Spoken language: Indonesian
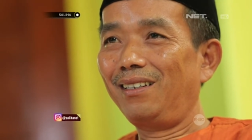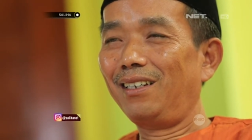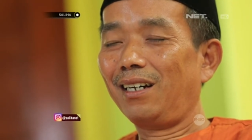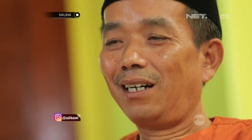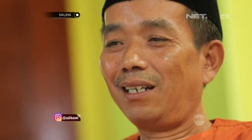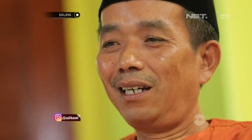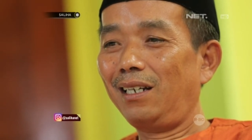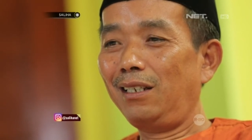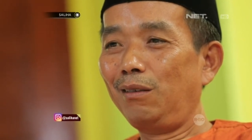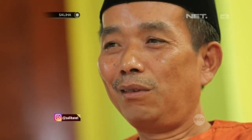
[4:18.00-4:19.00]
ya karena
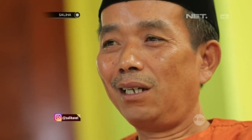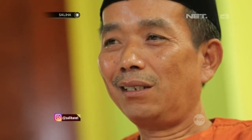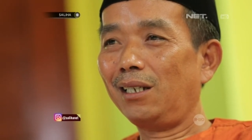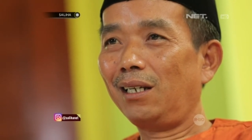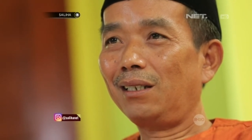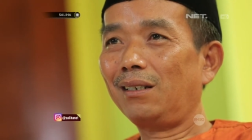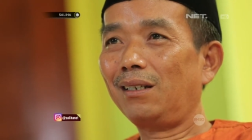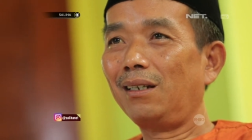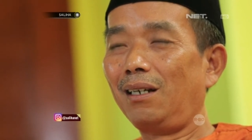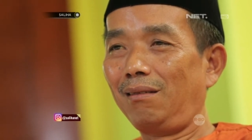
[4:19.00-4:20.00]
ini udah jalan
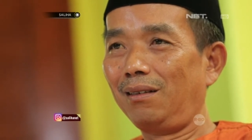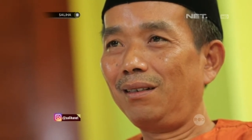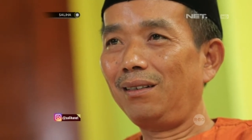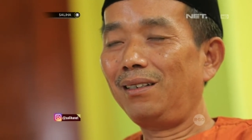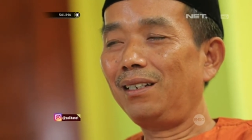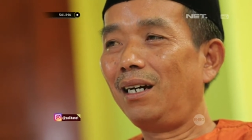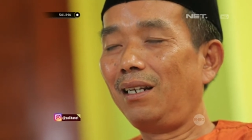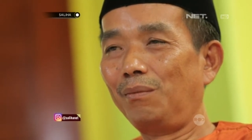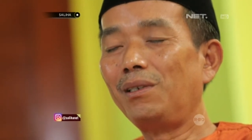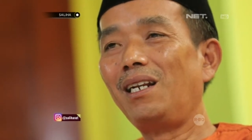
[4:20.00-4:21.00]
dari Allah ini
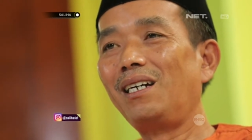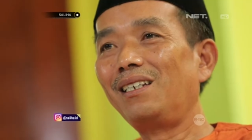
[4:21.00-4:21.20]
alhamdulillah